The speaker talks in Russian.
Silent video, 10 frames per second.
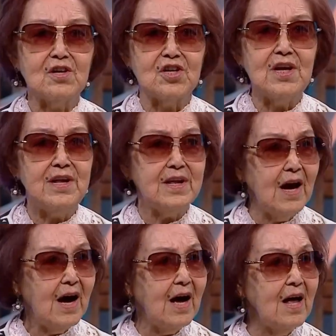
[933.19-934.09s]

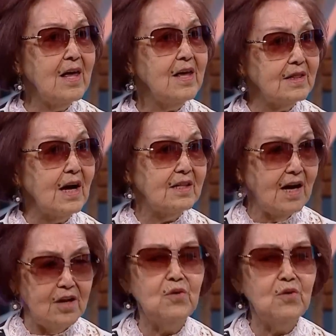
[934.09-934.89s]
жилья и так далее.